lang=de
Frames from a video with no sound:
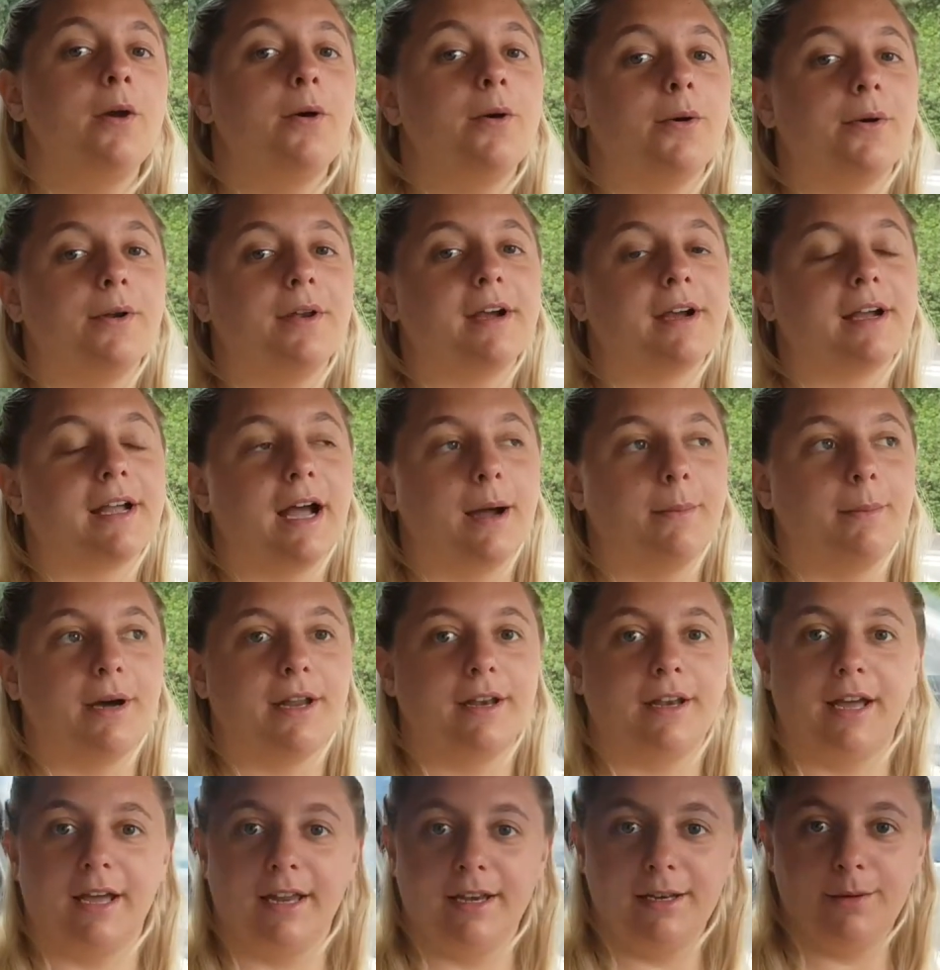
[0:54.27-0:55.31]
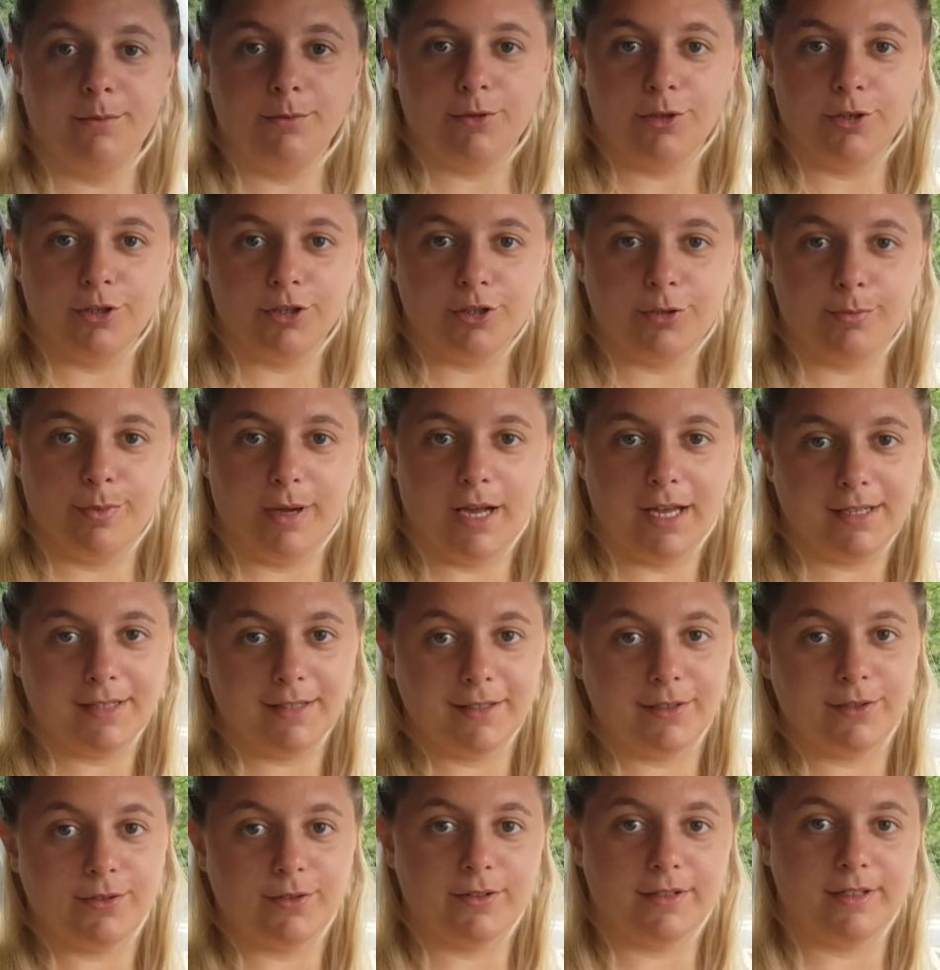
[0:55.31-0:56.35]
Und dann kann man an dem Tisch,
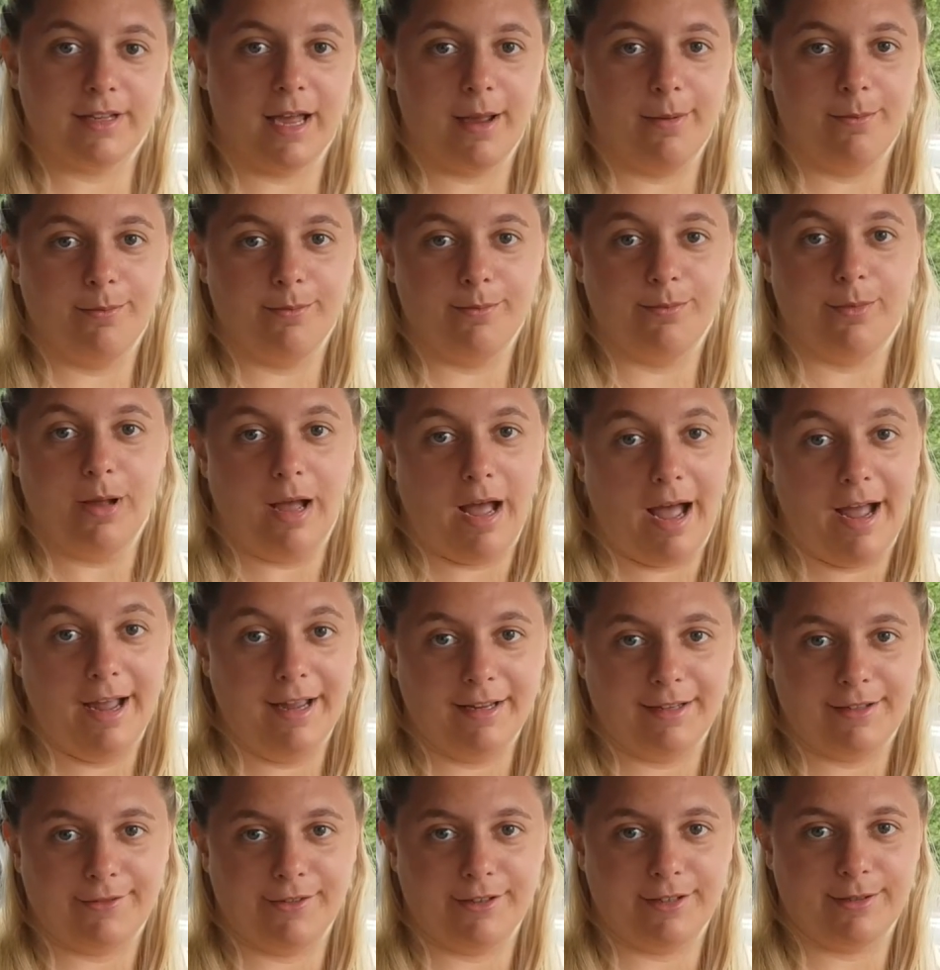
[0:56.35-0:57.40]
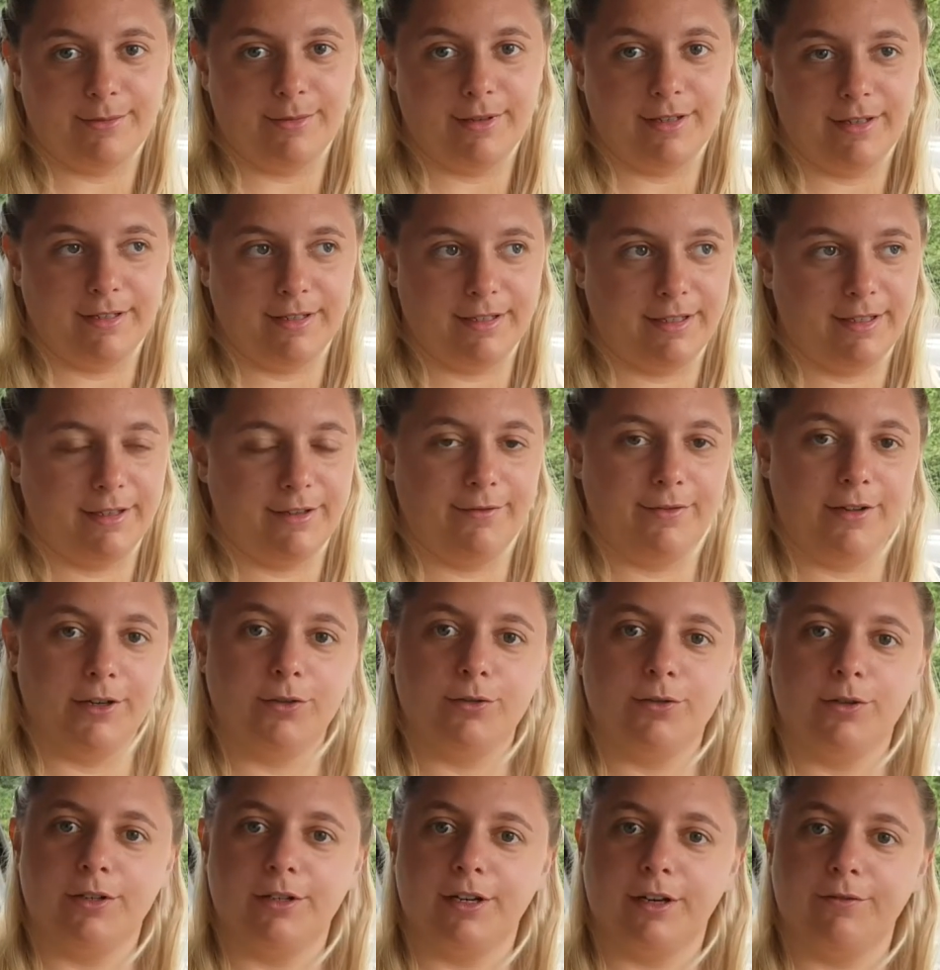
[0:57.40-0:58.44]
passend zu seinem Eis, was man sich
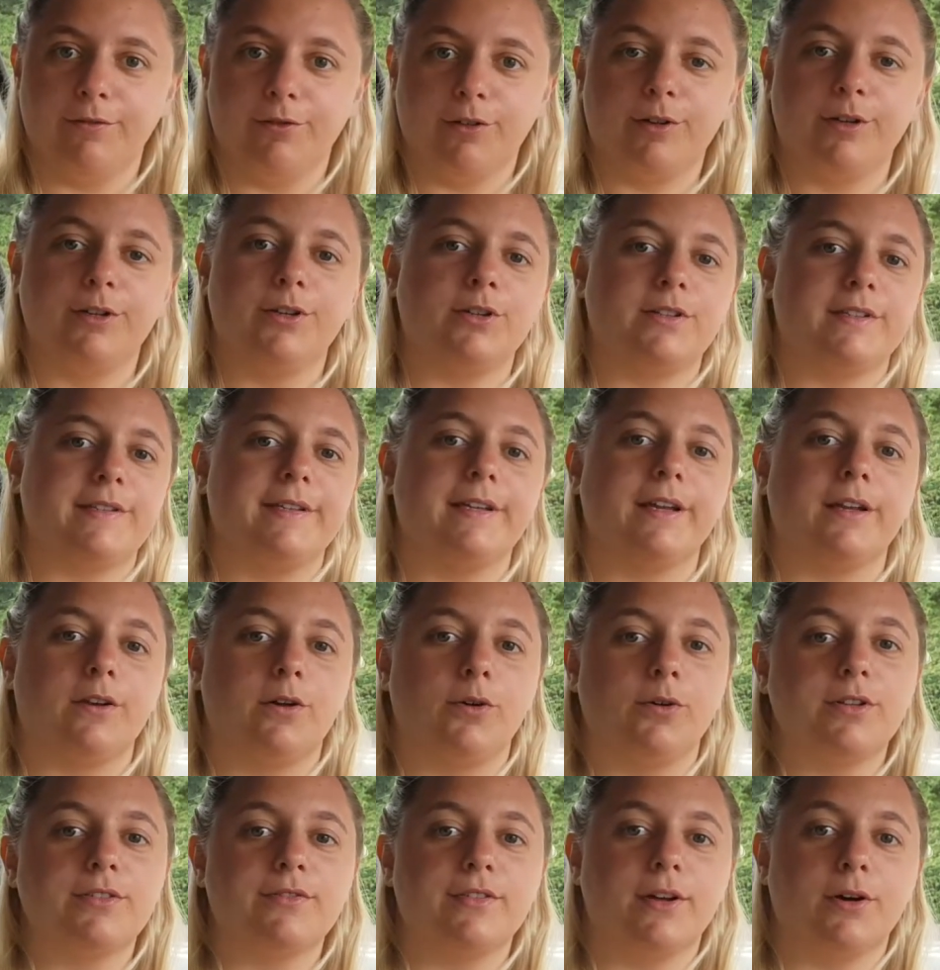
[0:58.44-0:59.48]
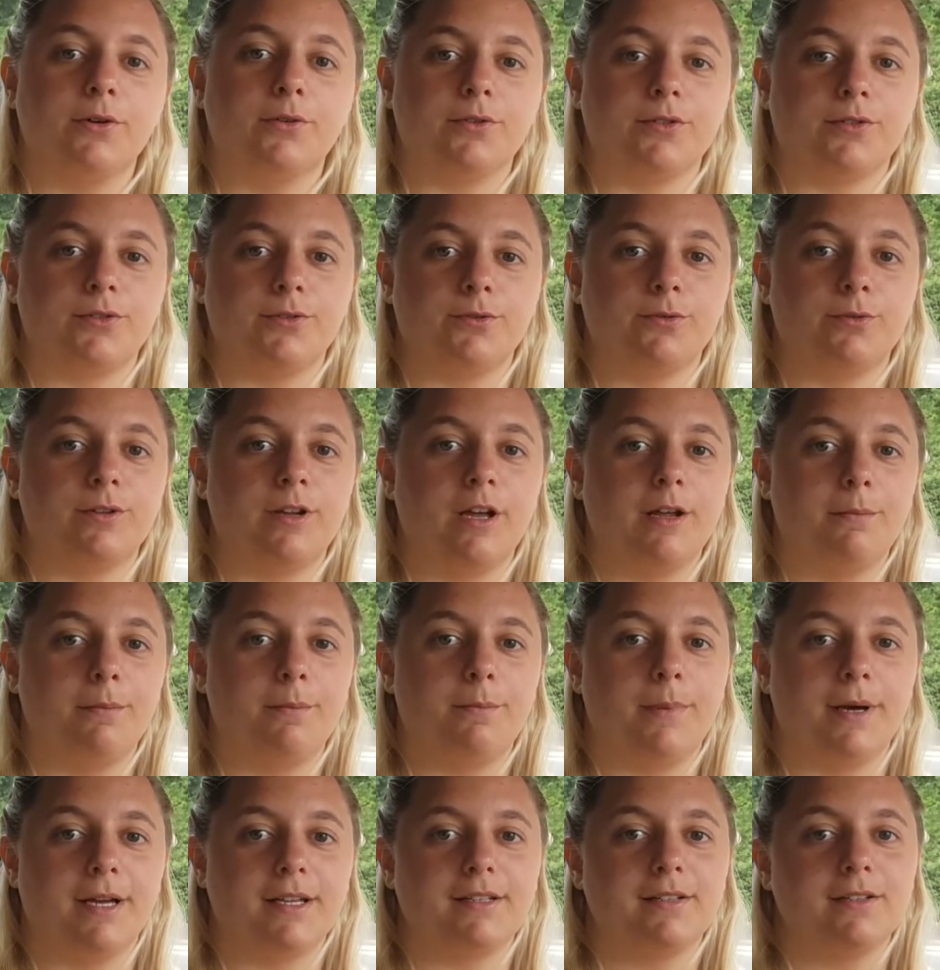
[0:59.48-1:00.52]
eventuell dann wirklich aus deren Auswahl ausgesucht hat,
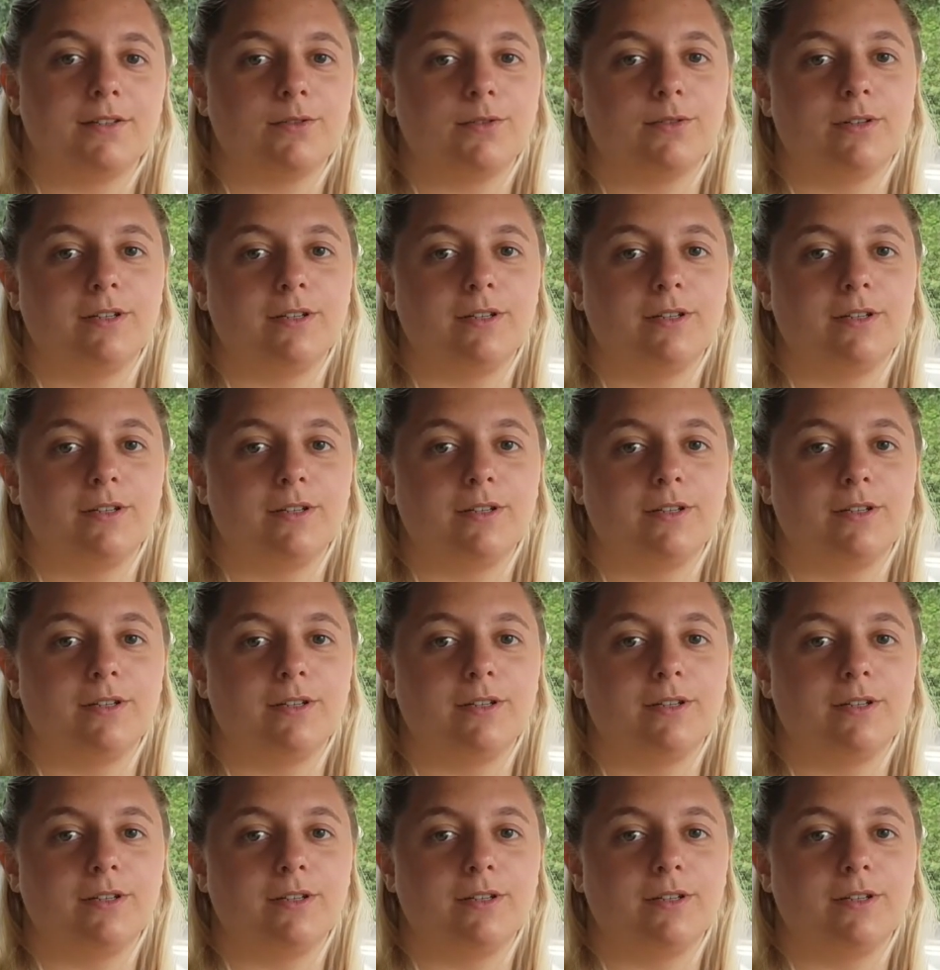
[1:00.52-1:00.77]
passend zu